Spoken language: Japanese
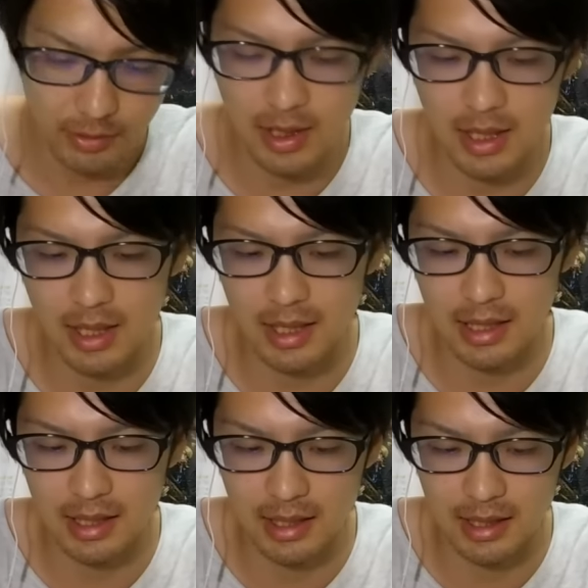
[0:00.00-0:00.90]
らう
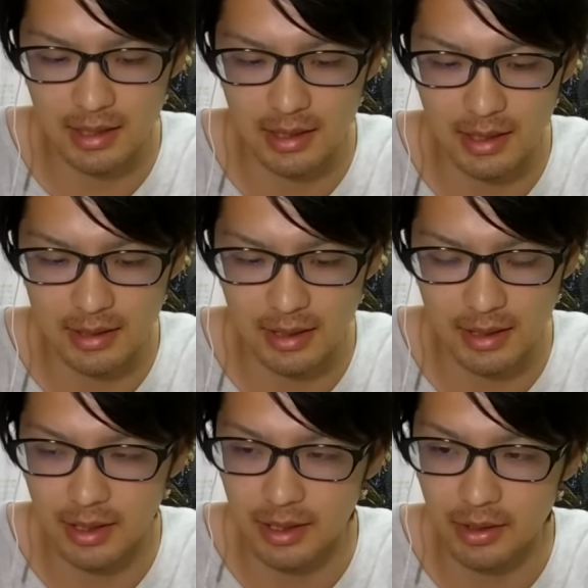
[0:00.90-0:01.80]
わさっ
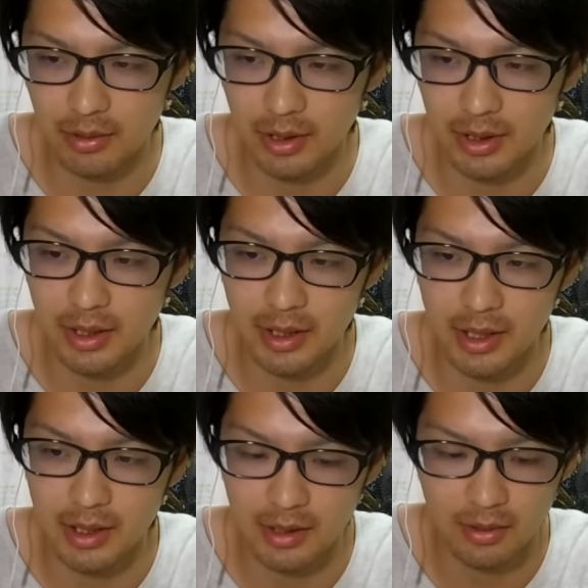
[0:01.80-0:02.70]
きから1個だけだ
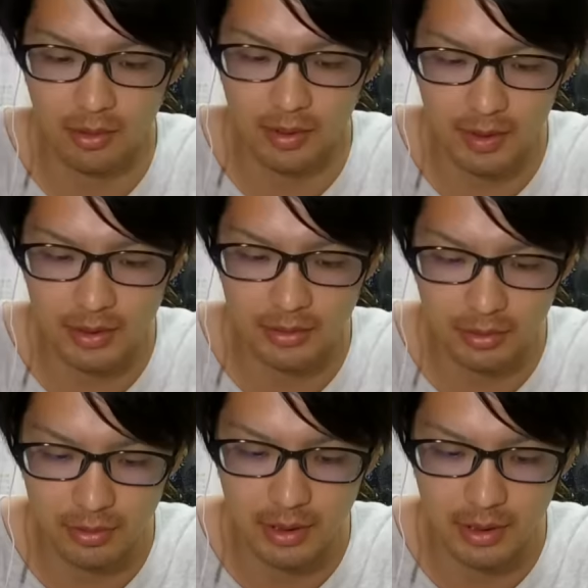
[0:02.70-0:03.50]
ねこれはちょっと